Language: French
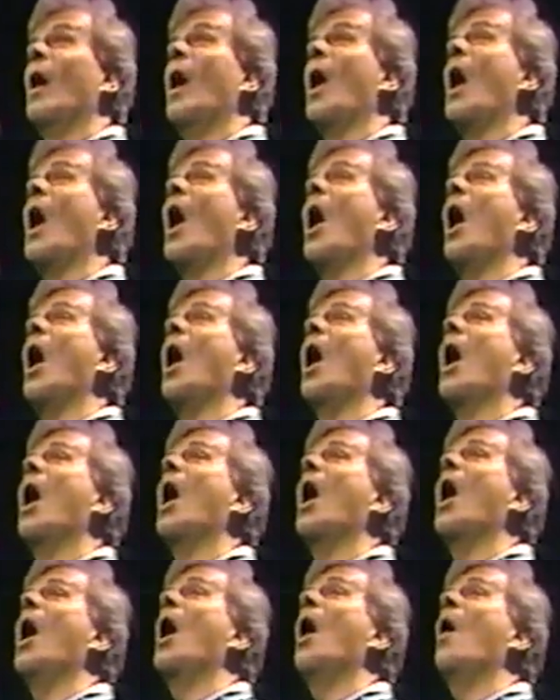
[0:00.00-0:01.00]
Ah, ah, ah,
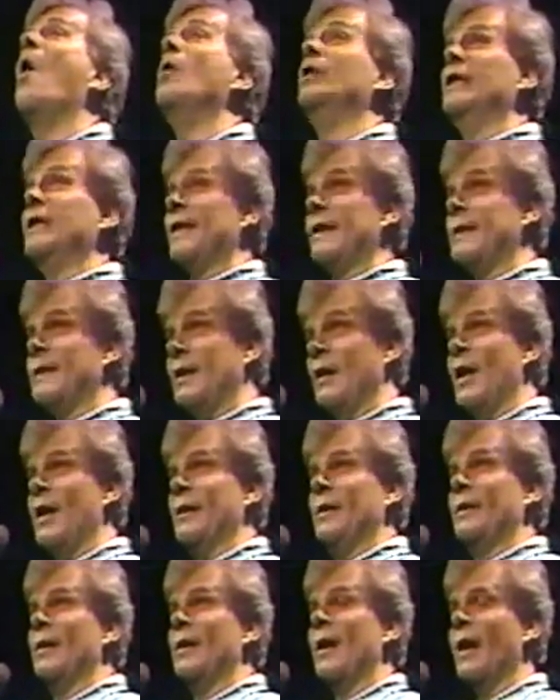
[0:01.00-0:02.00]
ah, on les additionne.
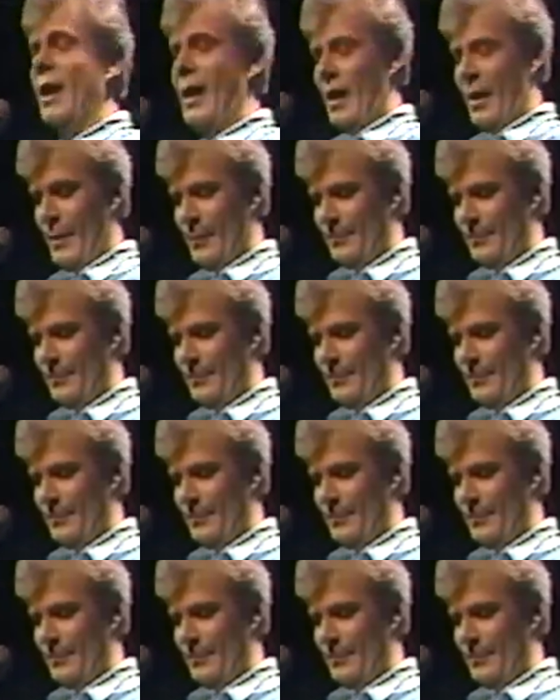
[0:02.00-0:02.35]
Ah.